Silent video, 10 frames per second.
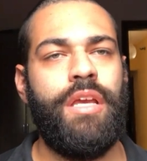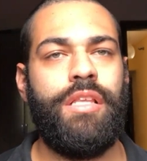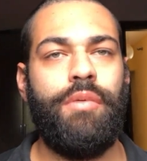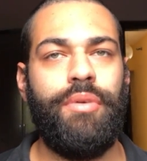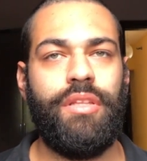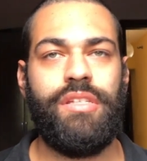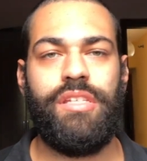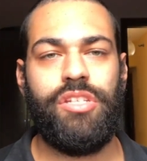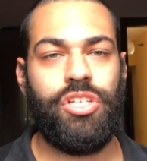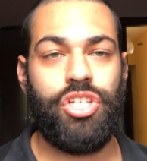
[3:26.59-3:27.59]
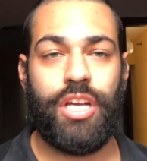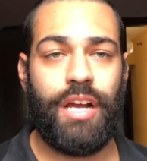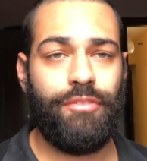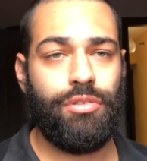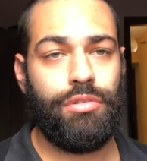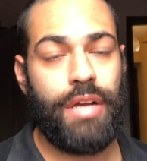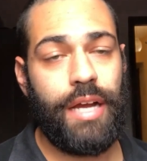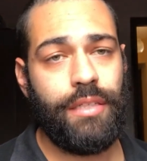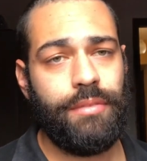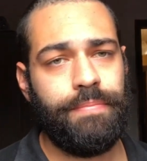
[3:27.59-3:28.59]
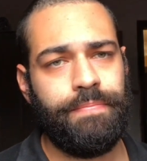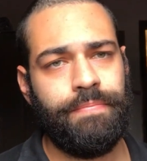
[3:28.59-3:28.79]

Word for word: Então muitas vezes a gente chegava no lugar,